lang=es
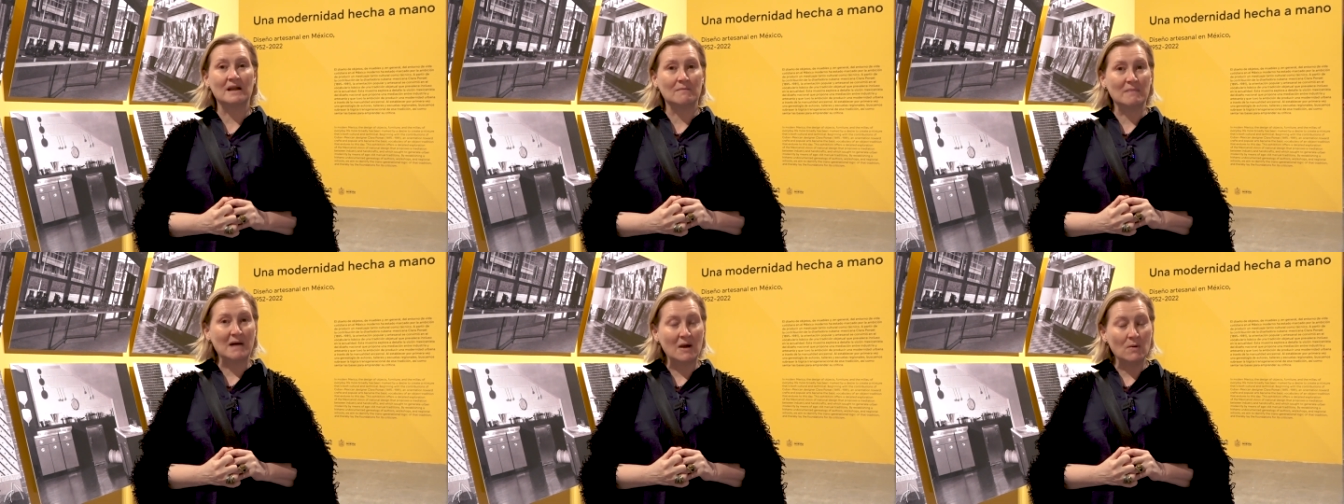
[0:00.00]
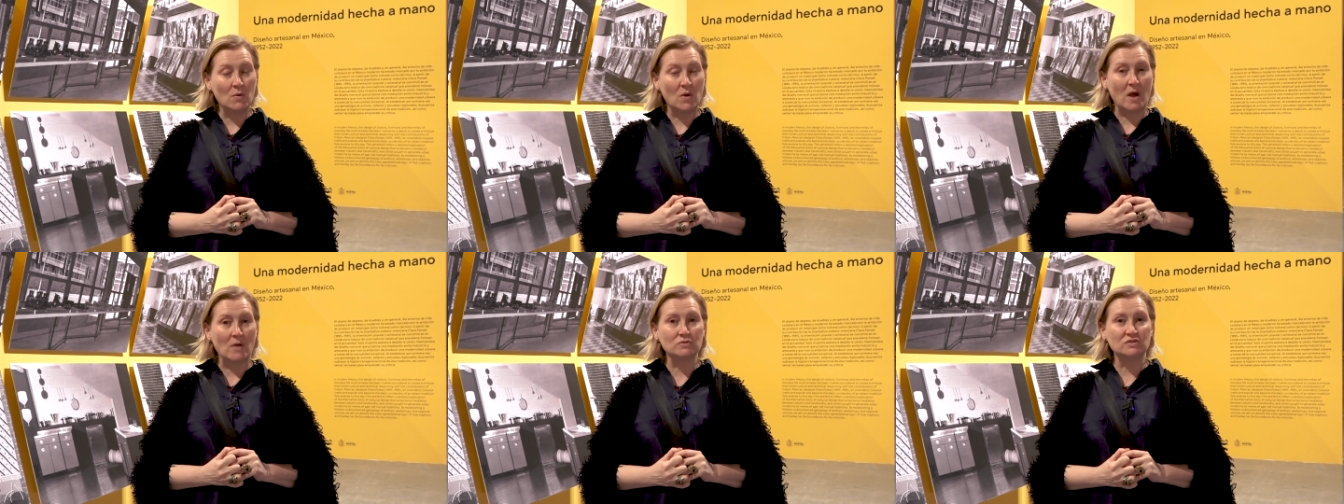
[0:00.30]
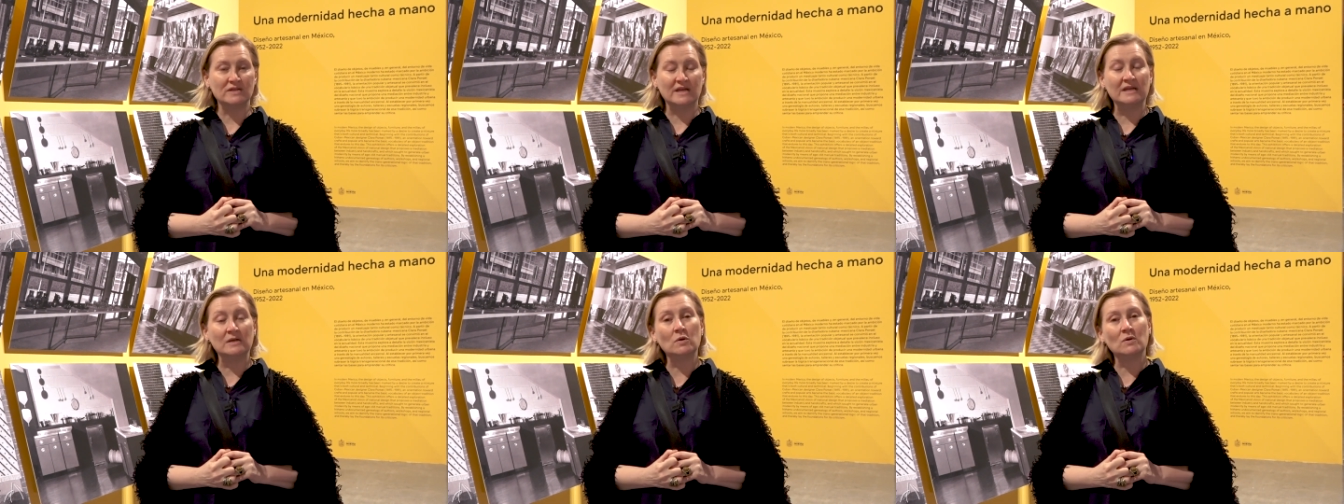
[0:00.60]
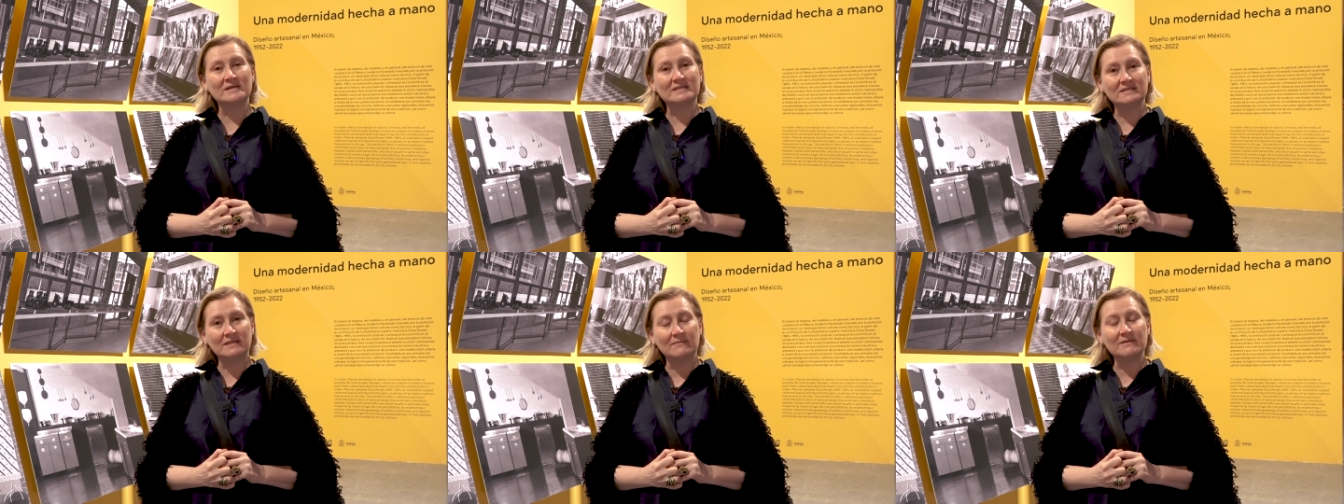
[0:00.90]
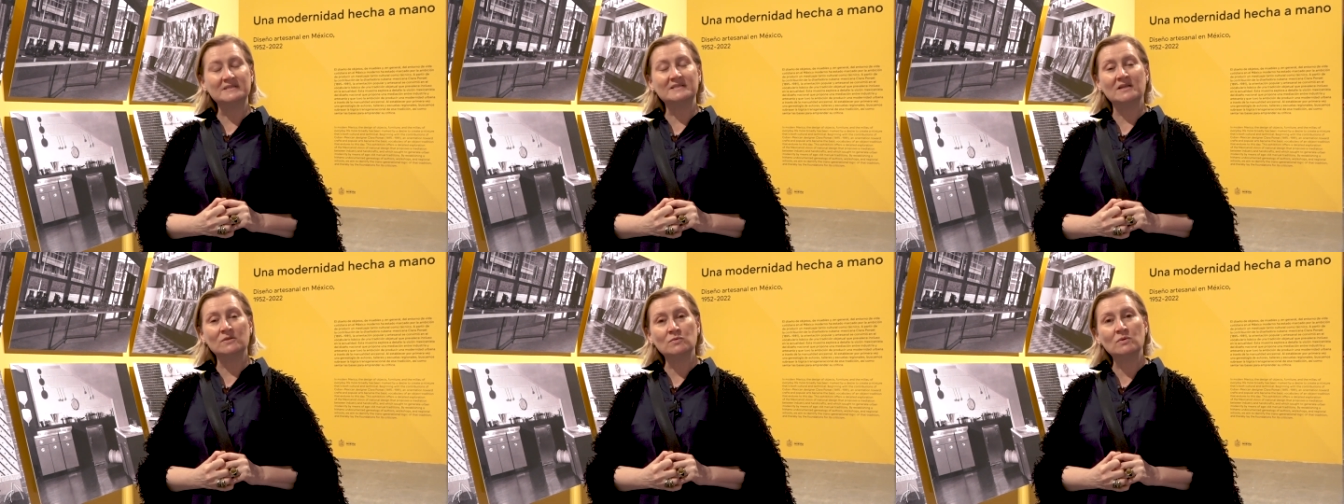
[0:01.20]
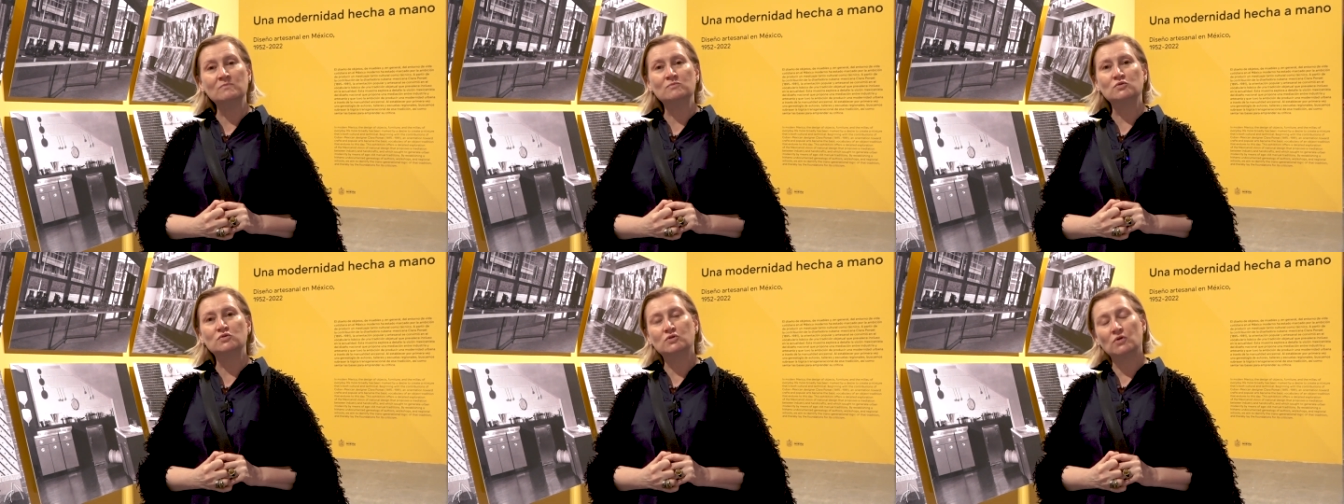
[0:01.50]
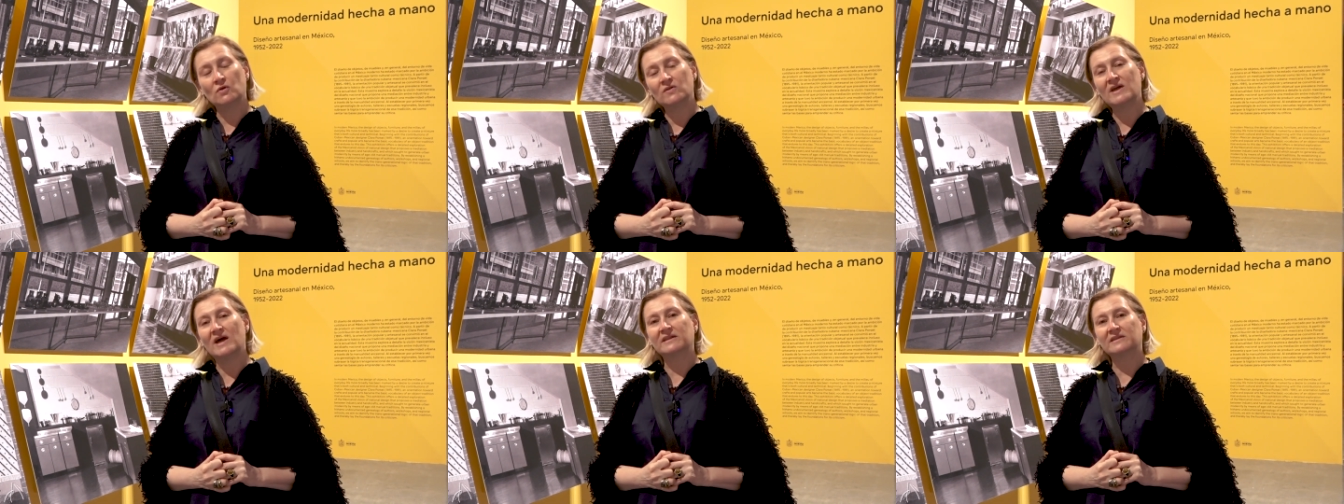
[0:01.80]
la Bauhaus y lo que estaba haciendo el
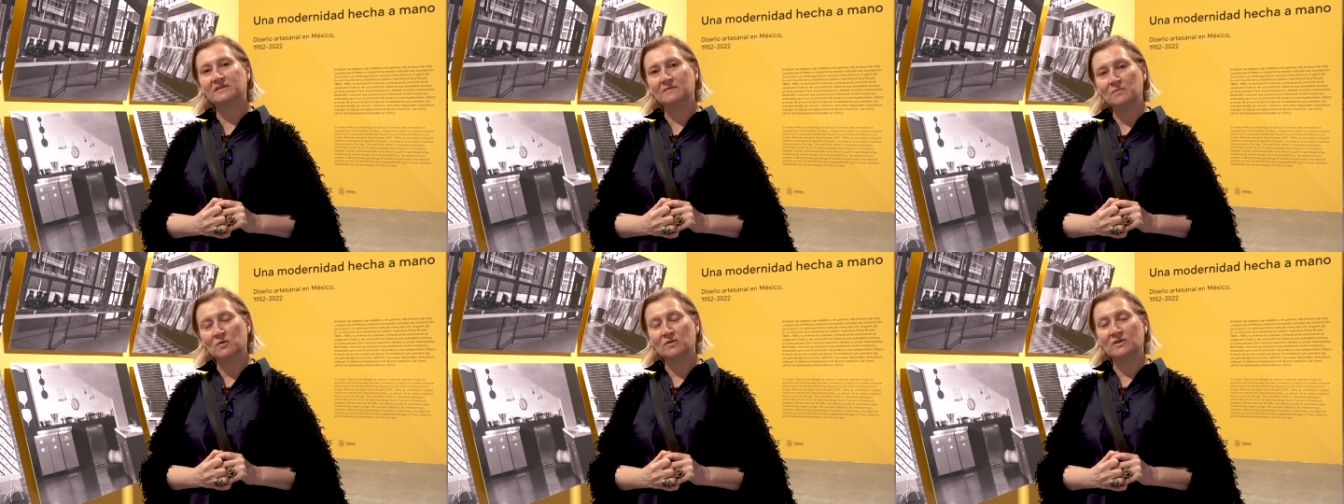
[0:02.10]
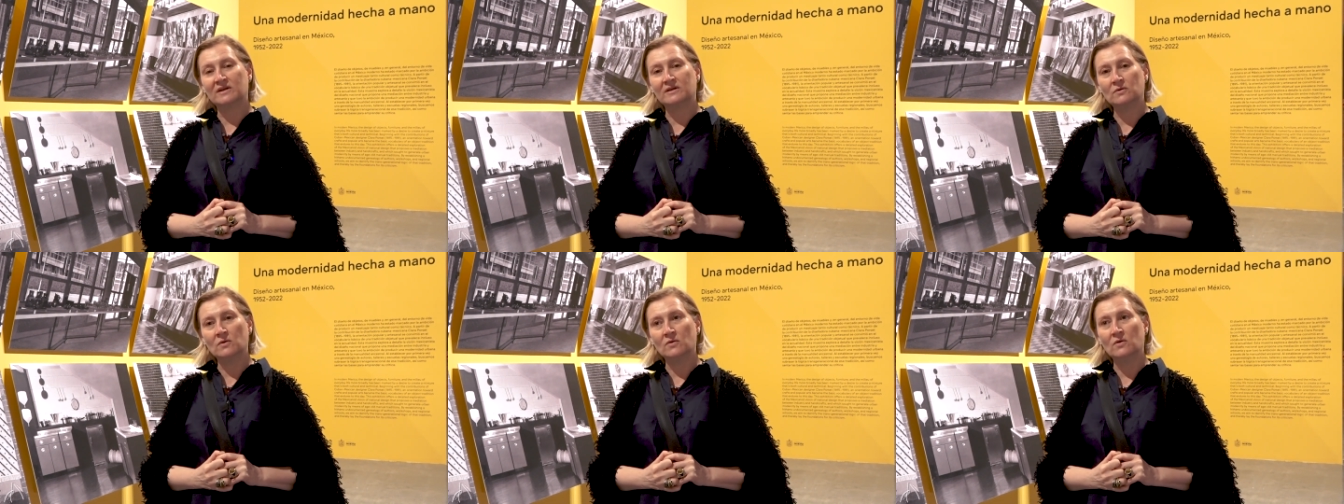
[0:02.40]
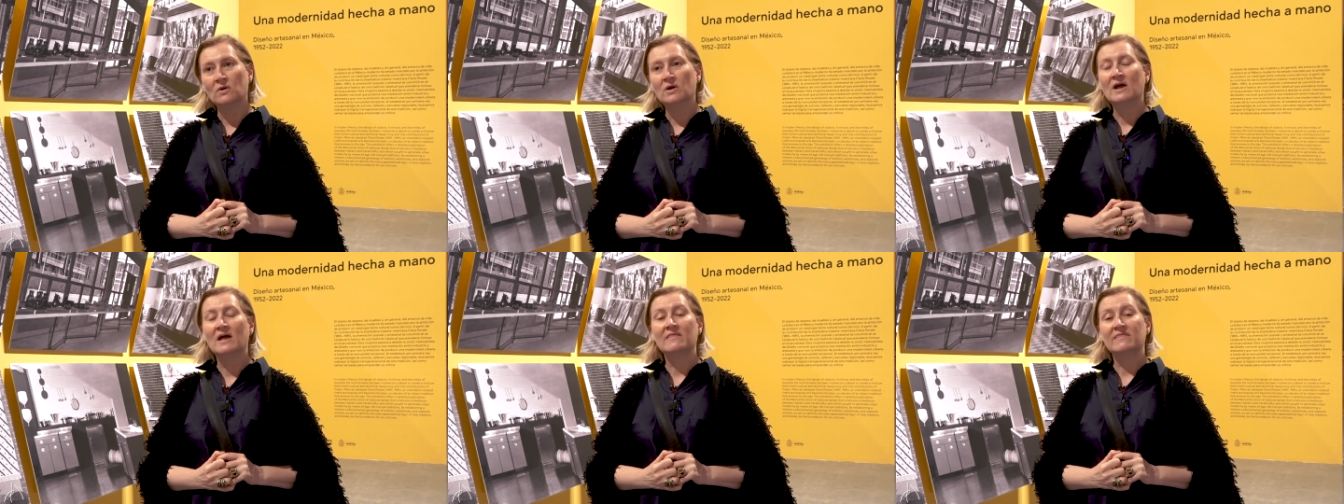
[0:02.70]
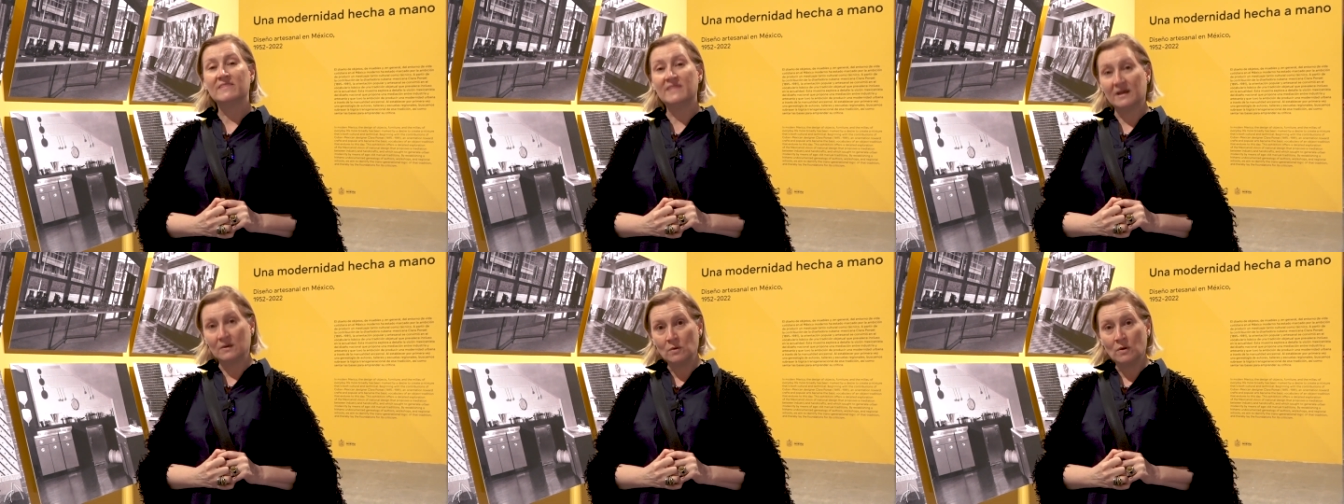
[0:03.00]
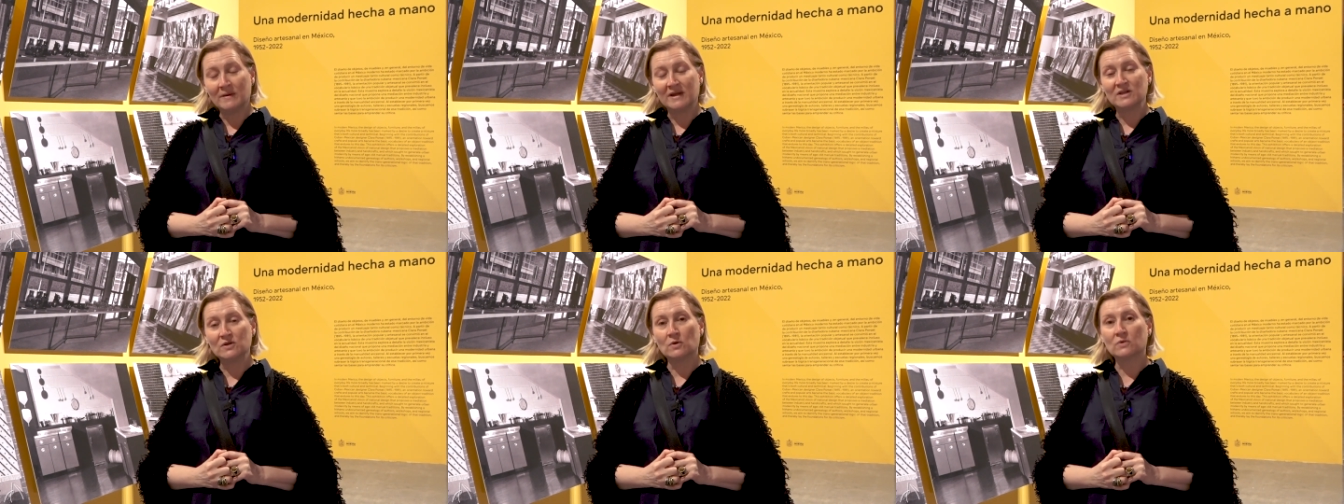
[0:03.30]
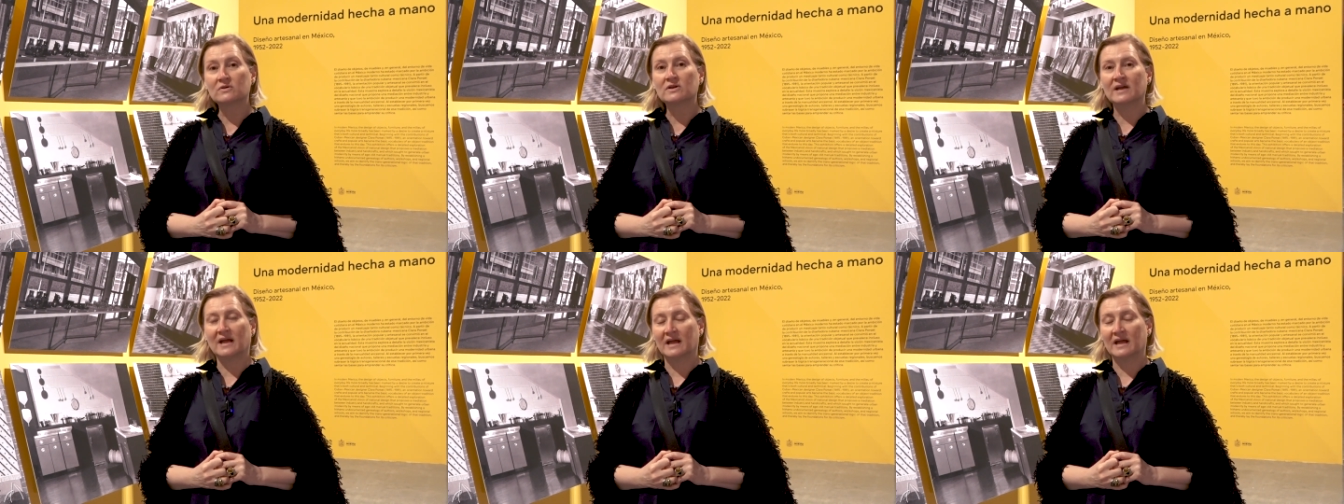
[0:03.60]
Museo de Arte Moderno de Nueva York